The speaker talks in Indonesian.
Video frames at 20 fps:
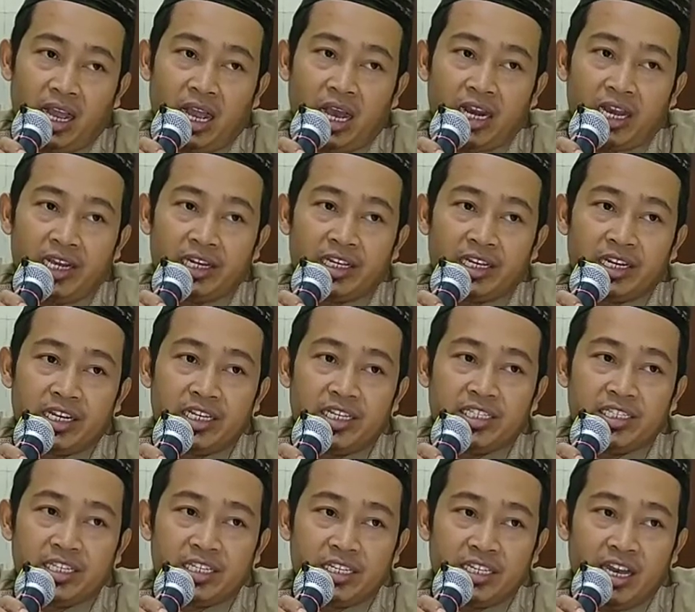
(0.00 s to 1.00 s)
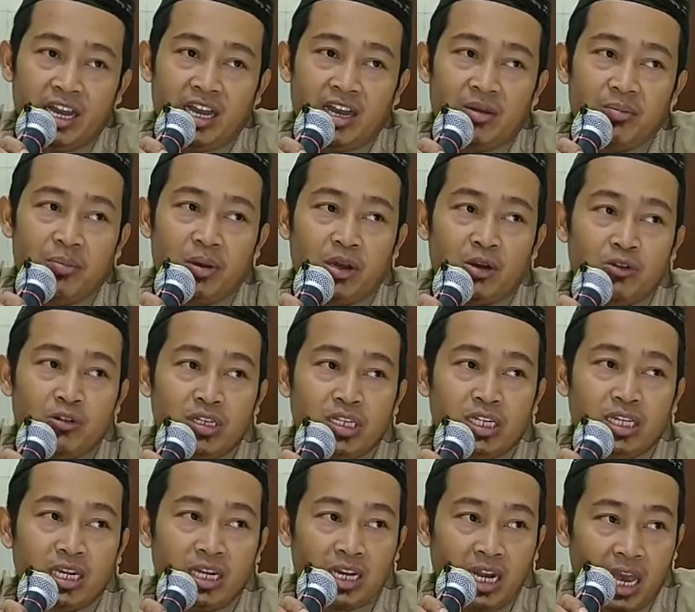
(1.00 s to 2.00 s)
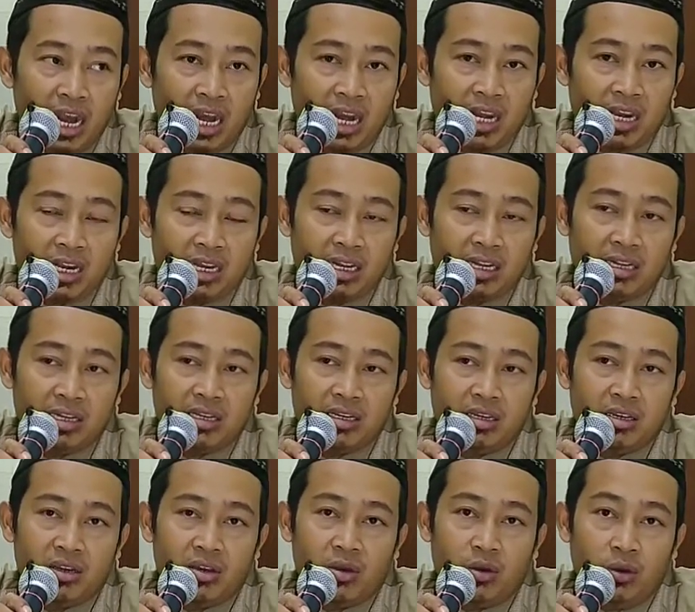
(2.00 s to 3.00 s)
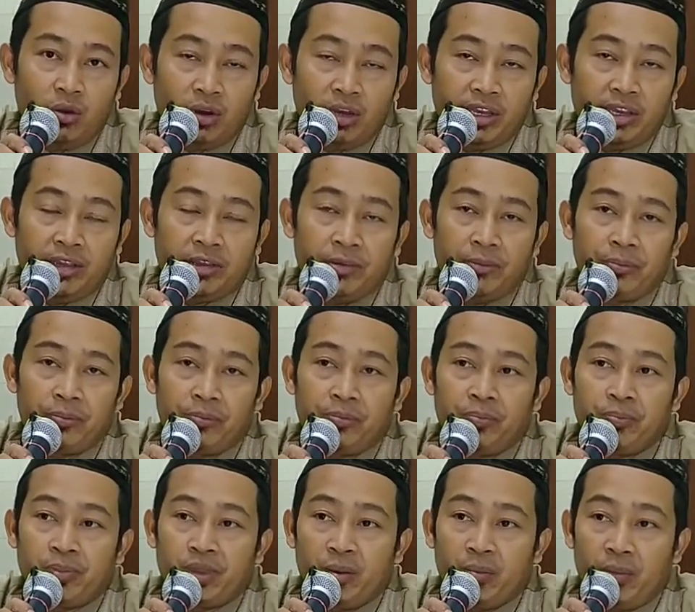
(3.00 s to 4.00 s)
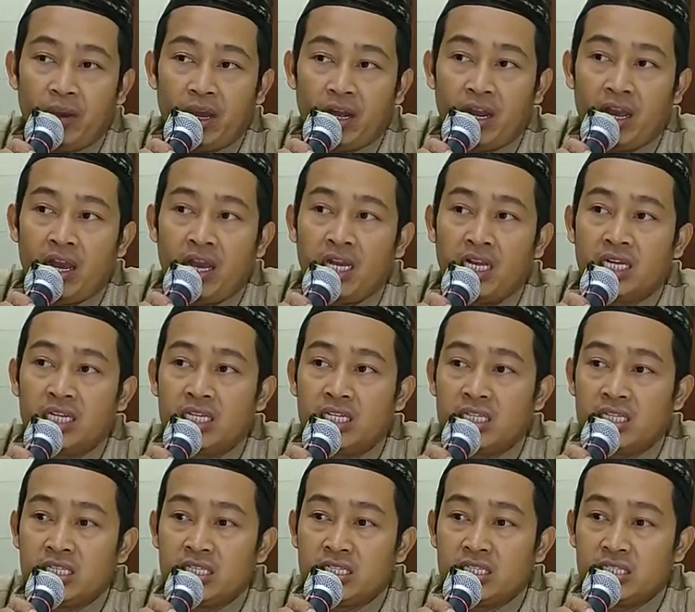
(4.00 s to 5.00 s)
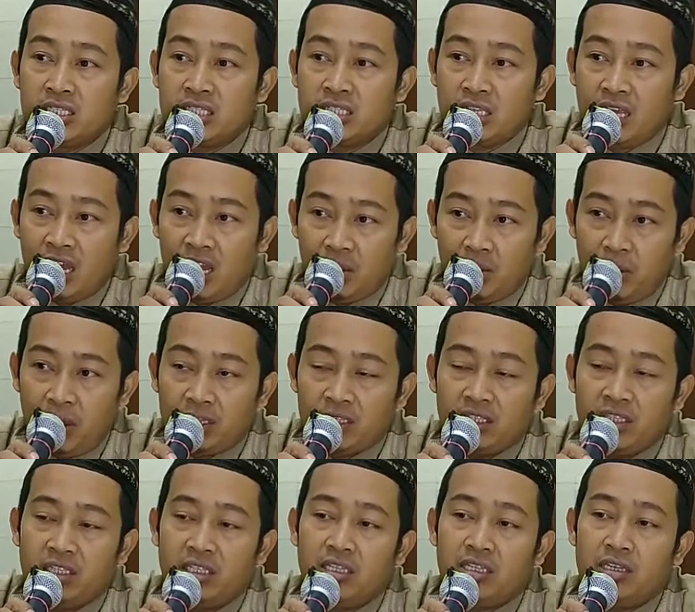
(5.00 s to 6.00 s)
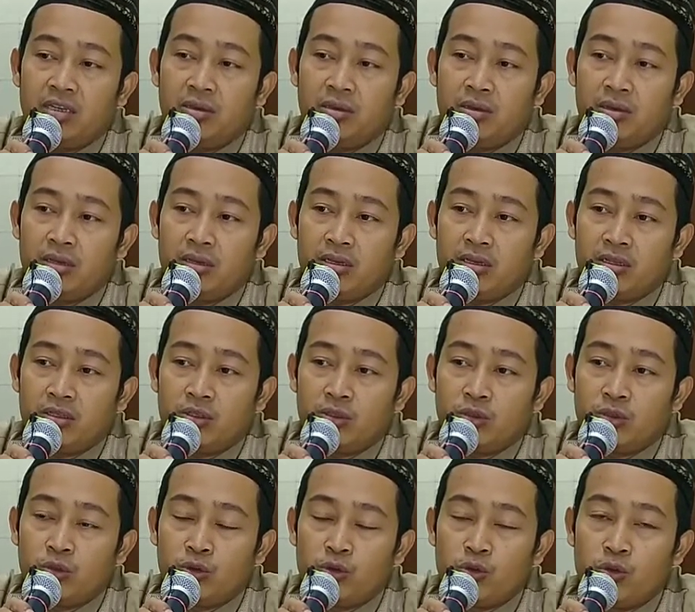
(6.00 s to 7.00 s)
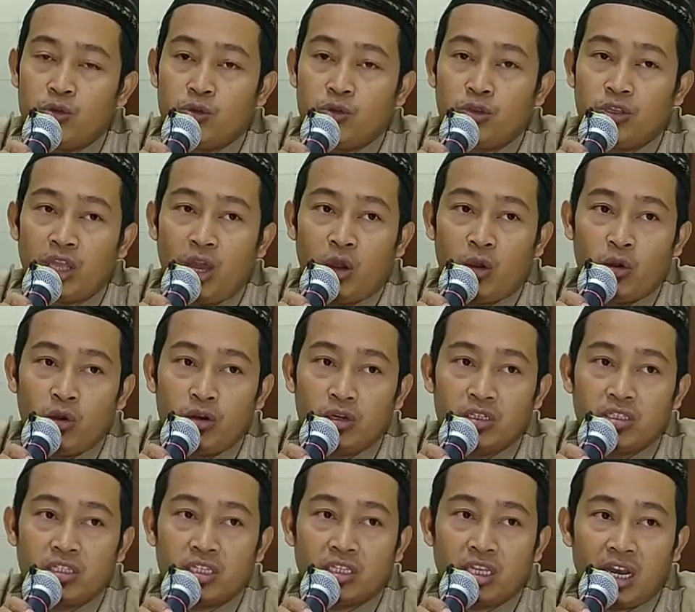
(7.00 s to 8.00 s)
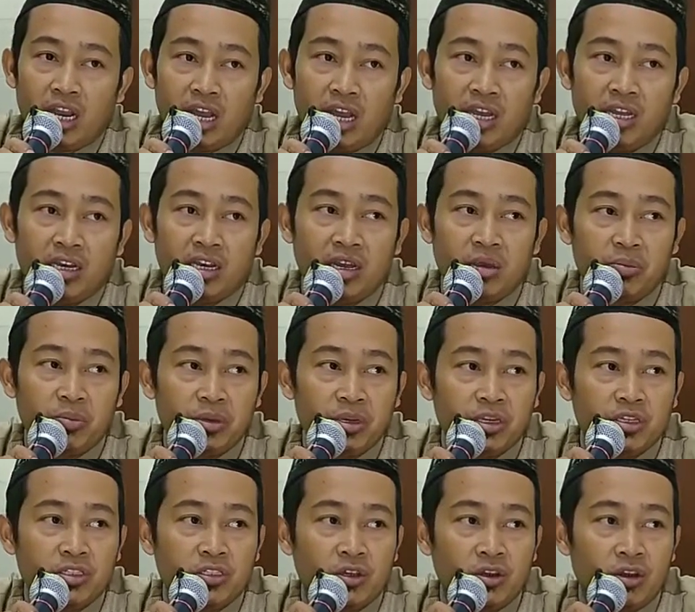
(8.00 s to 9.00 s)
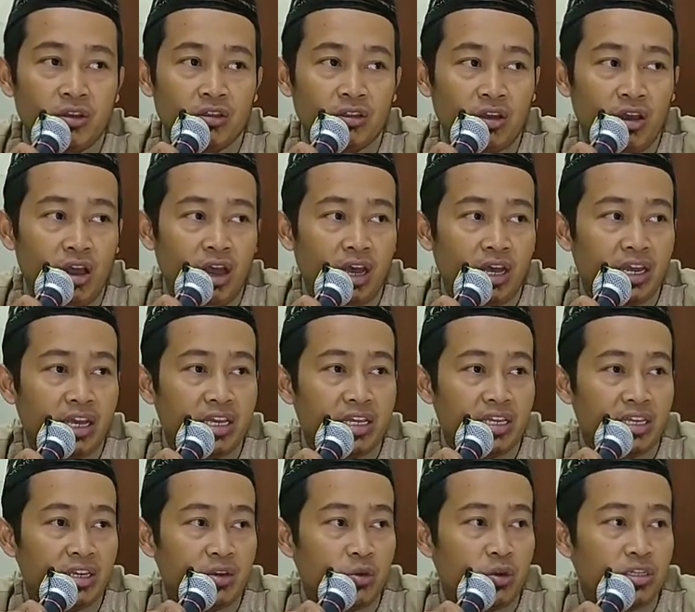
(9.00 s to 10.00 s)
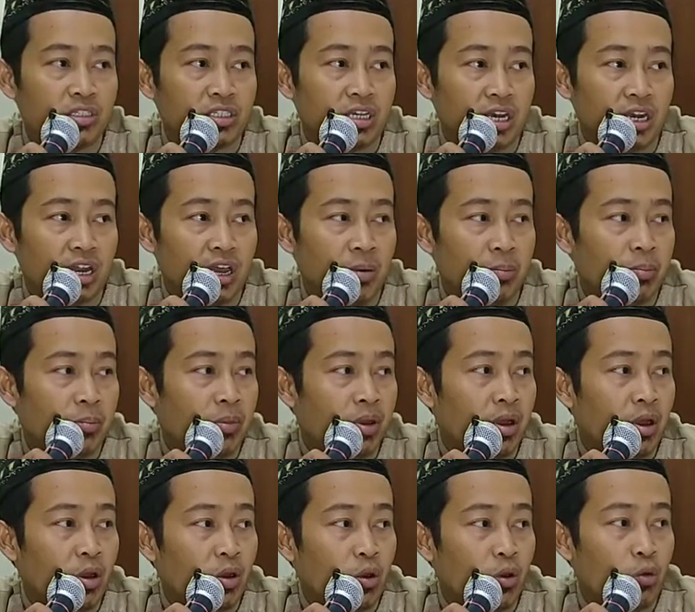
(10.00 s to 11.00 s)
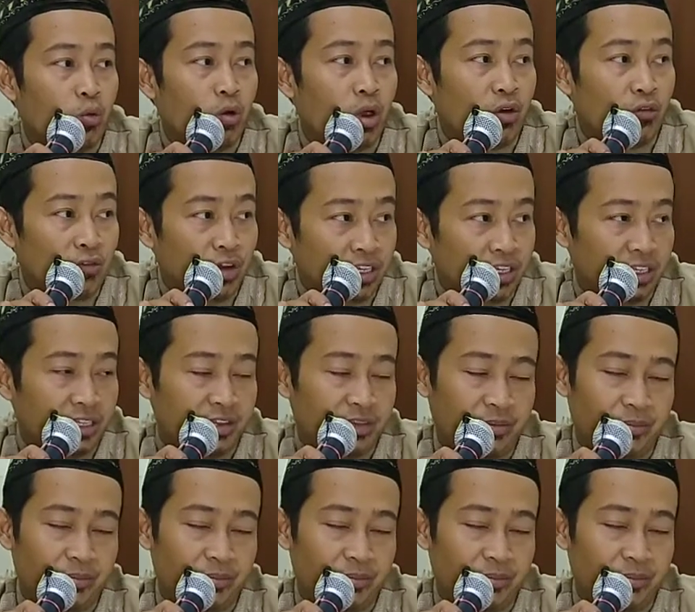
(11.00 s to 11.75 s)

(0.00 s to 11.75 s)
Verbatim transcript: Kalender hijriah baru dikenal oleh para sahabat tujuh tahun setelah Nabi Shallallahu Alaihi Wasallam wafat.